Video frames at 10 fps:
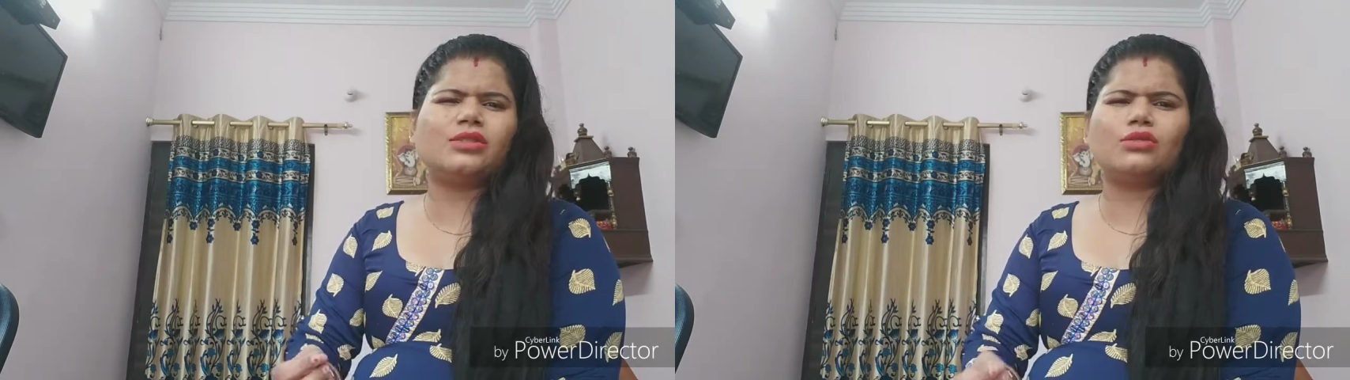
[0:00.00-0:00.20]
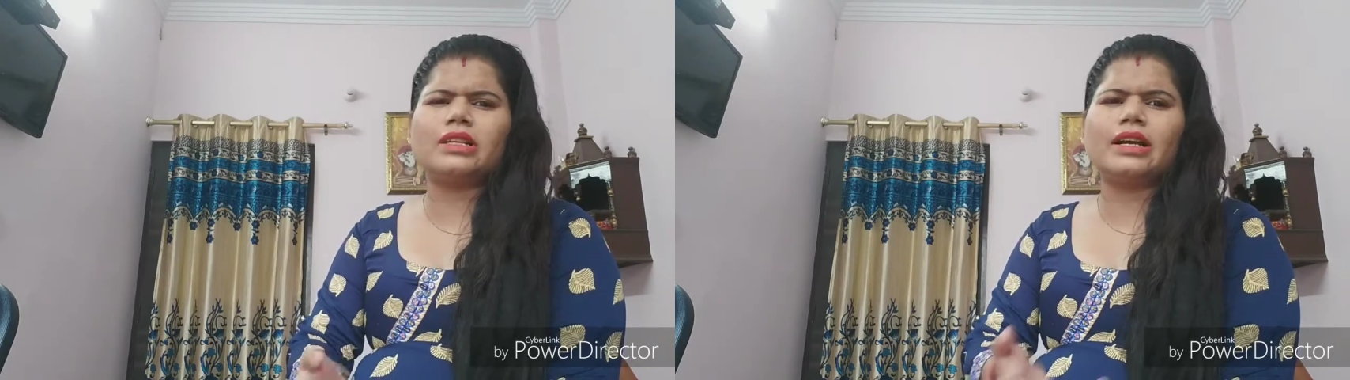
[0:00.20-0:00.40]

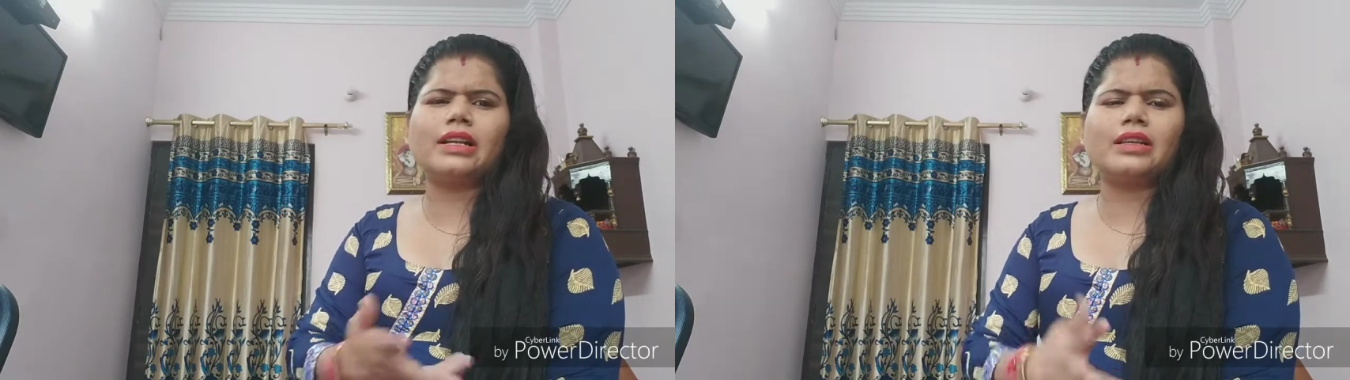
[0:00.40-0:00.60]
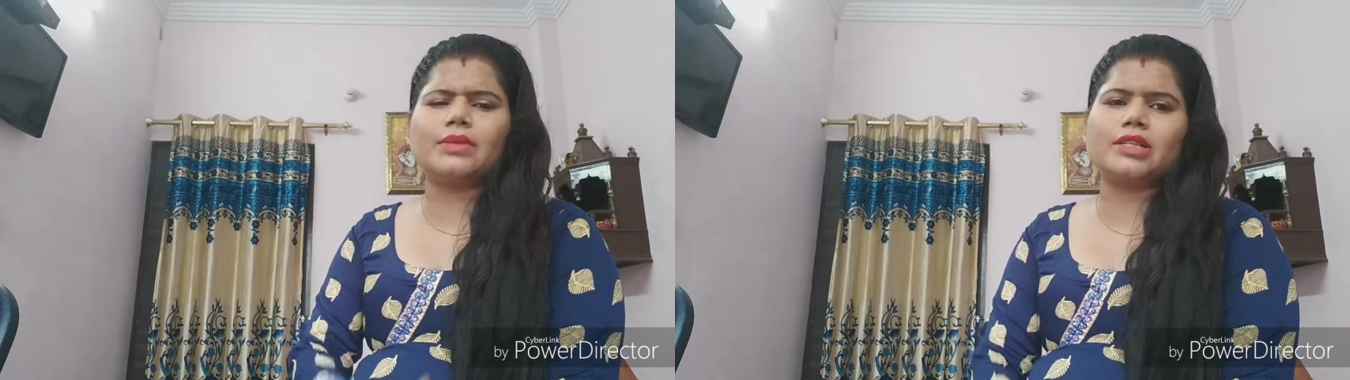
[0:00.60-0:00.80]
दो
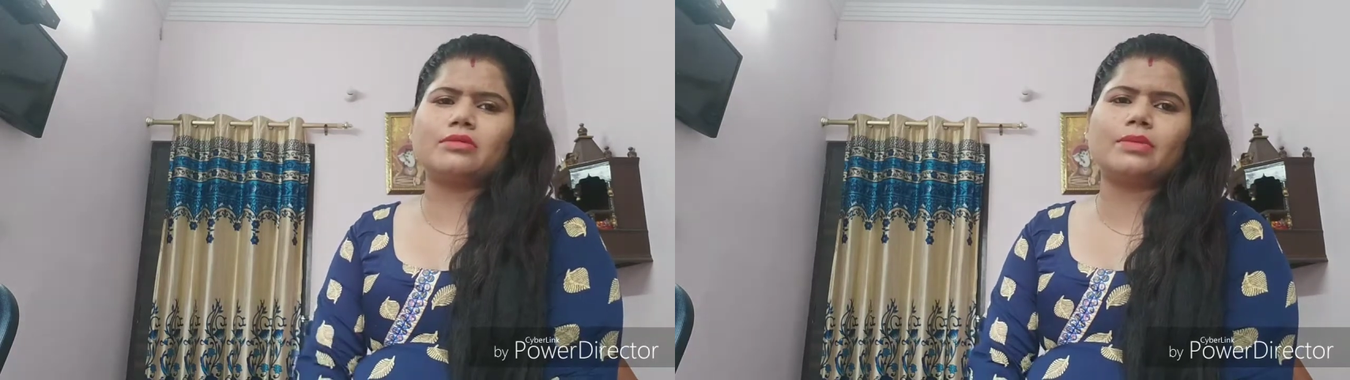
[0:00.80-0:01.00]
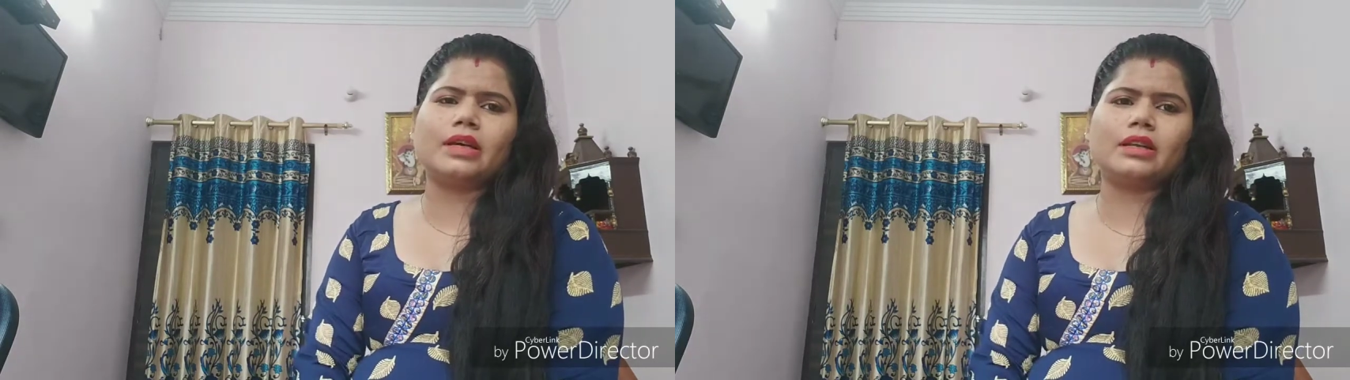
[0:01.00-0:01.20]
सेकंड के लिए मेरे
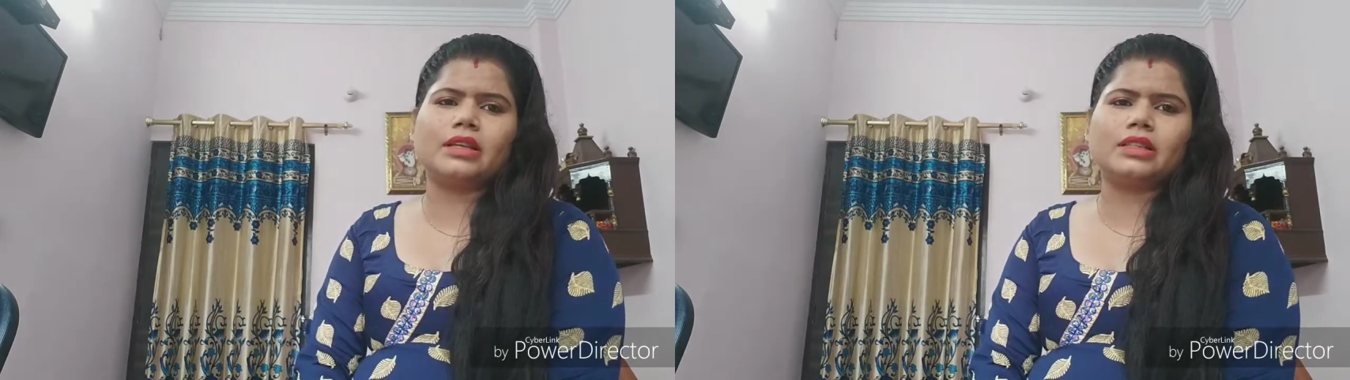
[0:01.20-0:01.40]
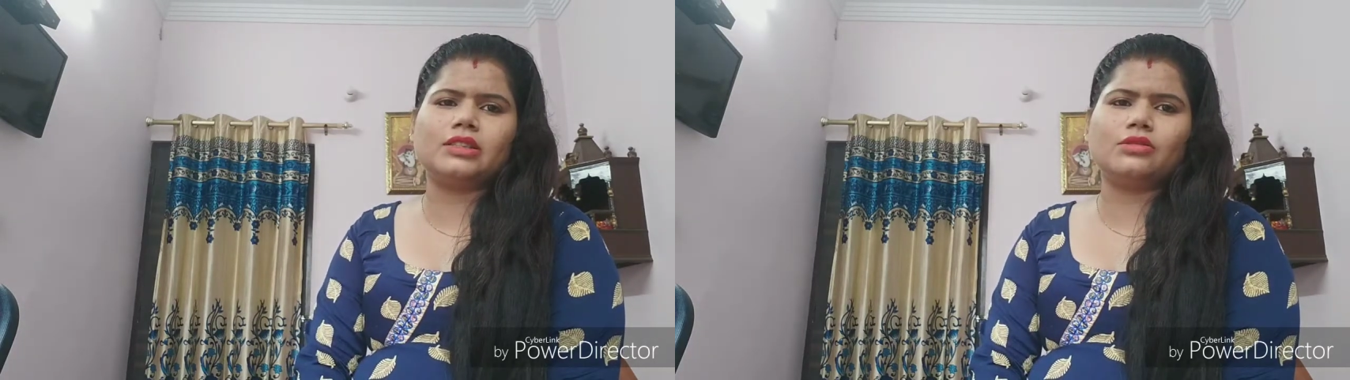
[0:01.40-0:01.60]
हस्बैंड बाहर
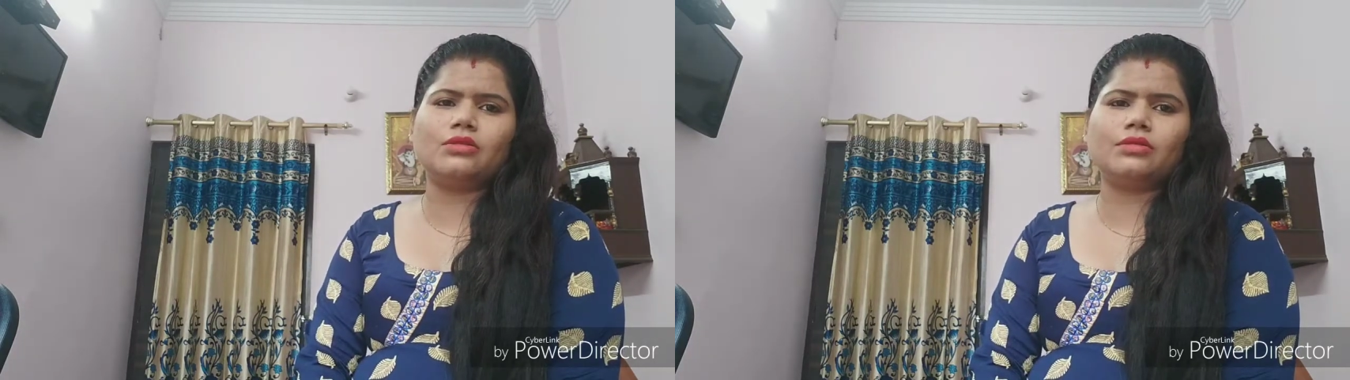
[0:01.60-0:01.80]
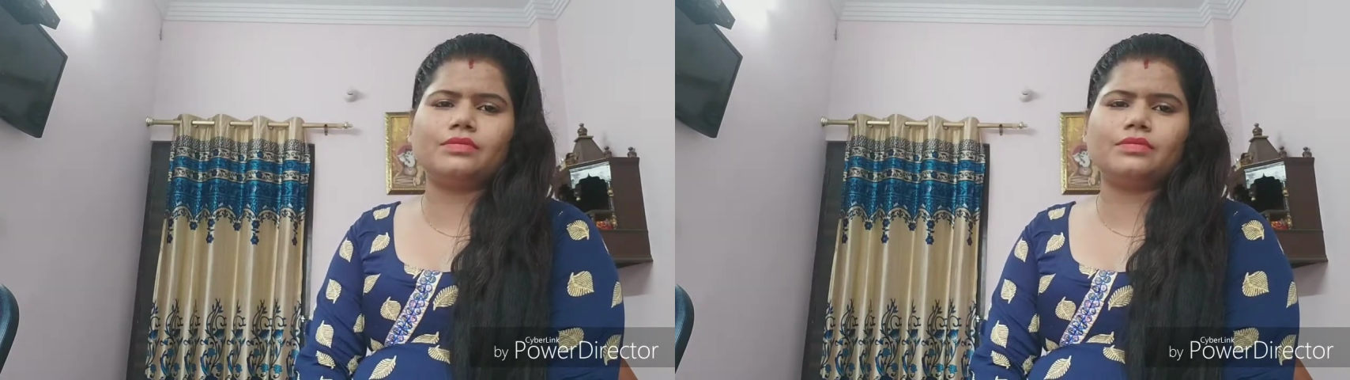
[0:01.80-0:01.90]
गए थे जो